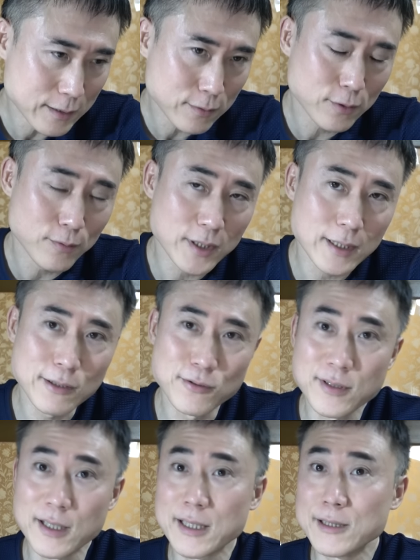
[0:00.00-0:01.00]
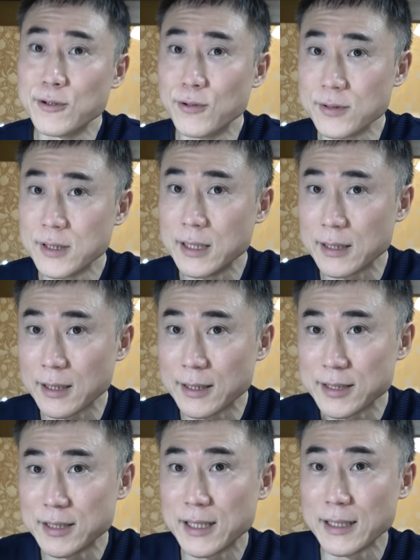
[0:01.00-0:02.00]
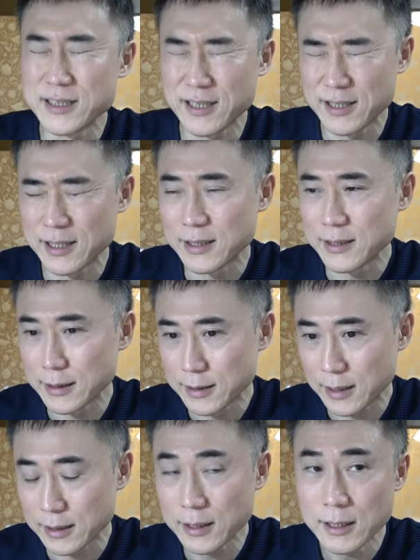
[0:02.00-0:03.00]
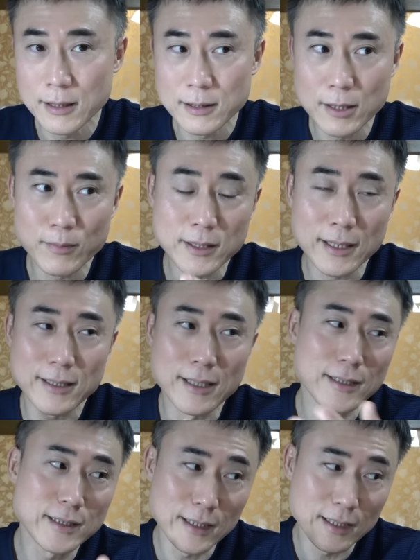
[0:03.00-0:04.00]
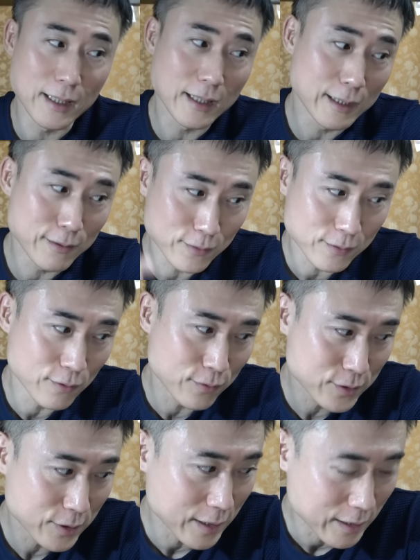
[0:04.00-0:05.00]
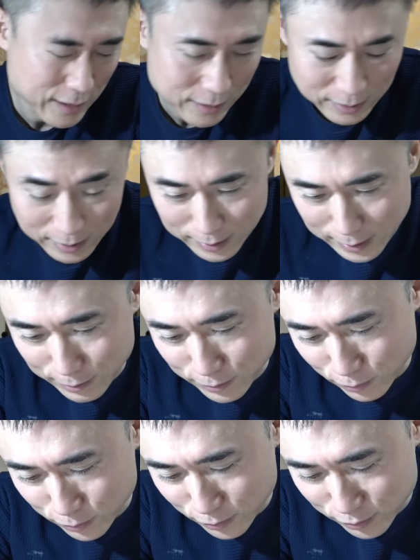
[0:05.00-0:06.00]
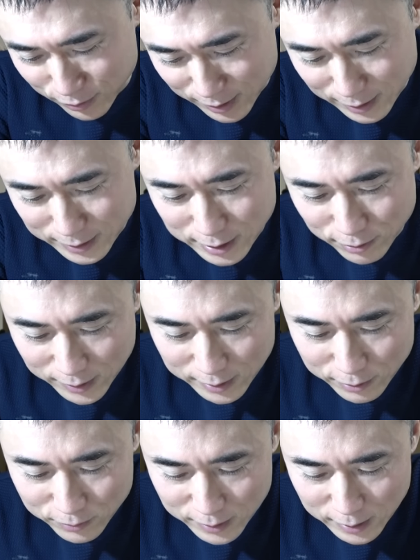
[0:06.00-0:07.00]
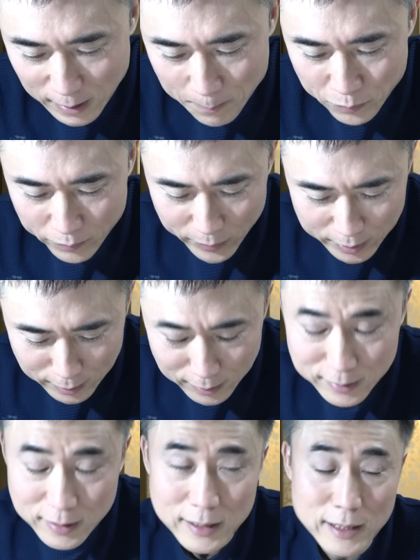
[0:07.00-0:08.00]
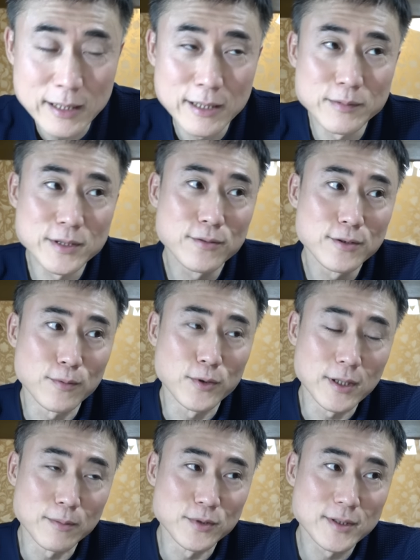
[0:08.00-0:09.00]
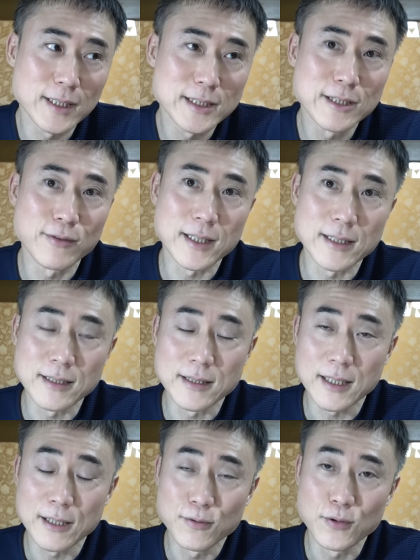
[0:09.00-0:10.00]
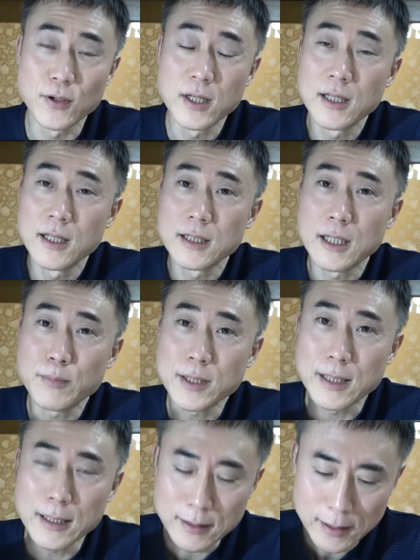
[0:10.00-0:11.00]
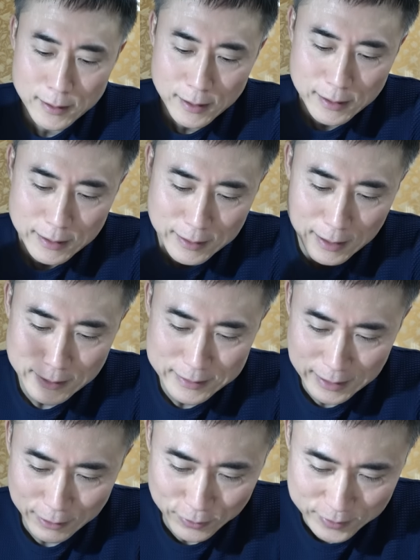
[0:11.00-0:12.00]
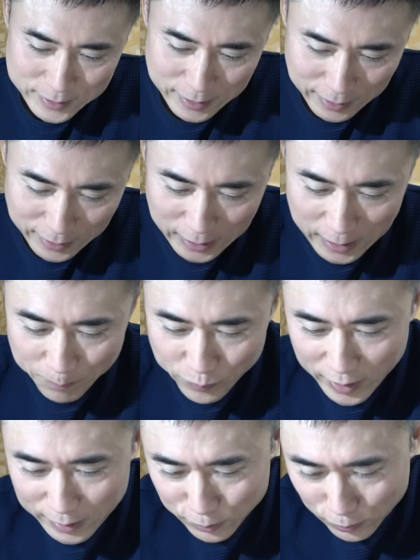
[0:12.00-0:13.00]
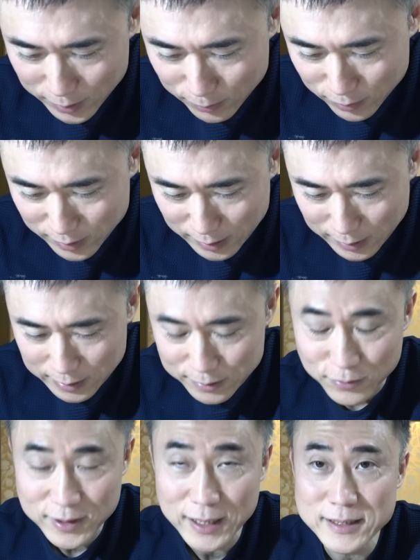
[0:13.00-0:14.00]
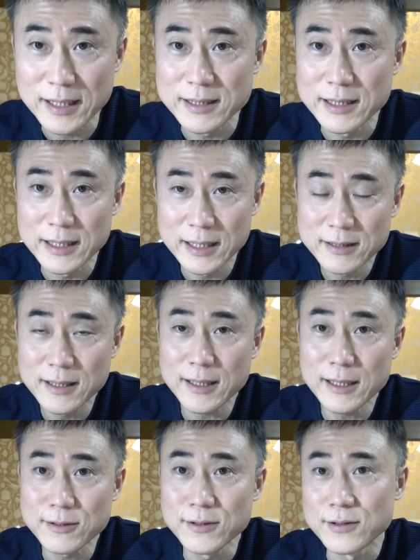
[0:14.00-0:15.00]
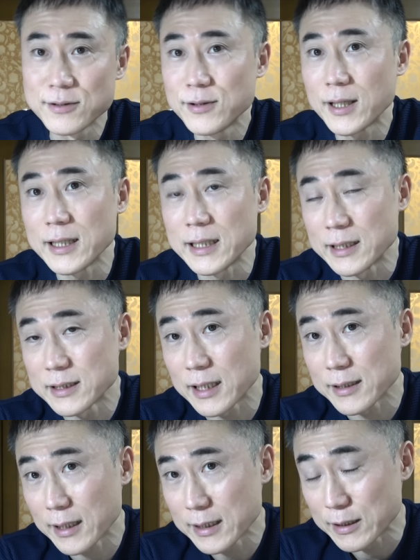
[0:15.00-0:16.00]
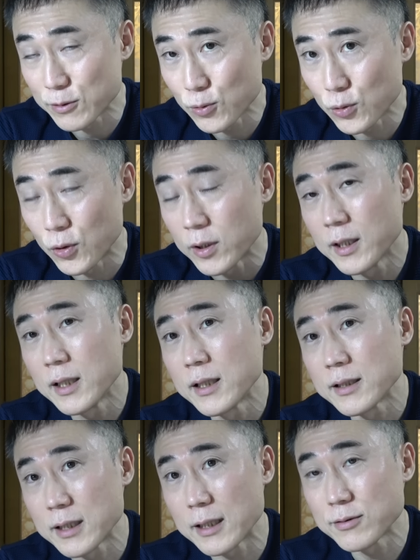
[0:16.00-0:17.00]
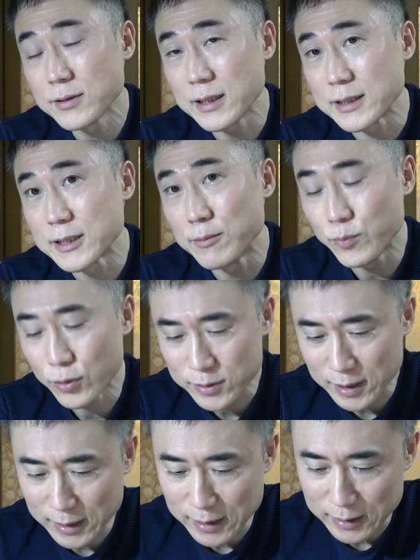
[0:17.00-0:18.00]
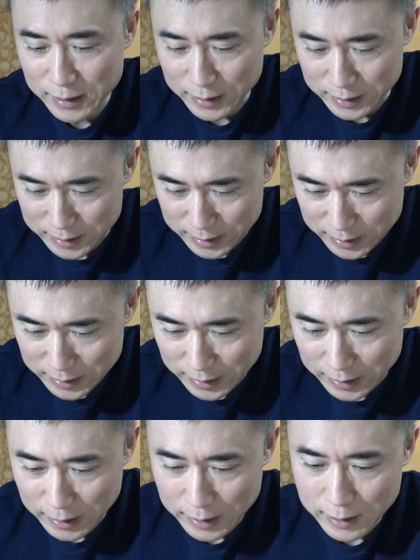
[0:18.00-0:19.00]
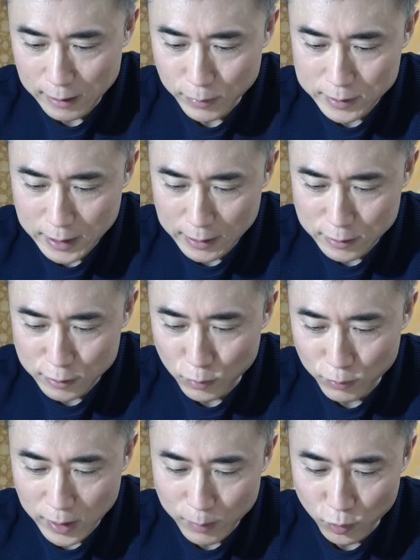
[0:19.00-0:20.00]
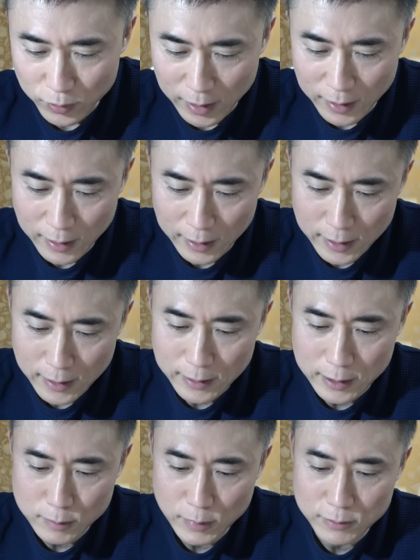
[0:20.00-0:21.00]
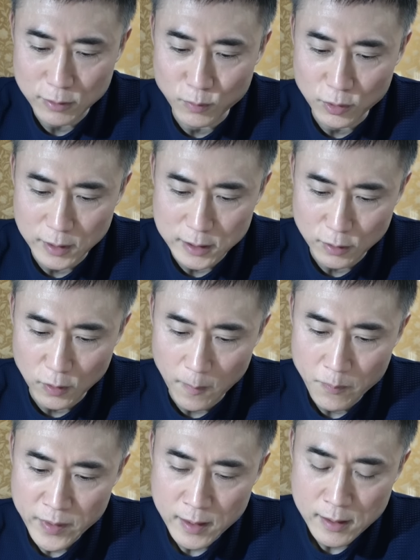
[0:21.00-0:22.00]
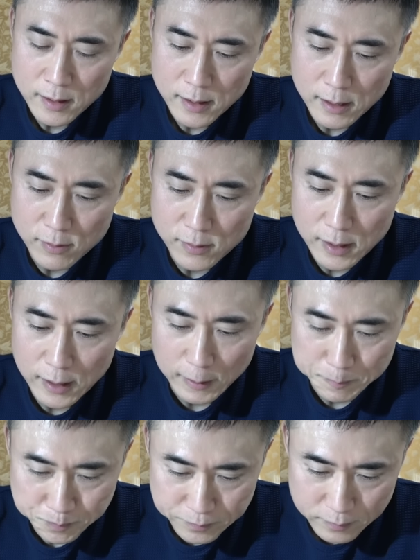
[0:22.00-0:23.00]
でそれをまた追っかけるように新しい検査ができてでまた新しいけあのお薬ができてっていうことを繰り返してるわけなので、まあ、なかなかそういうのもね難しいわけなんだけどやっぱり徹底的に検査をしてで時々その検査に引っかかるぐらいじゃないと逆に信憑性がないしぱり選手もファンもね離れてしまうと思うんですよ。なので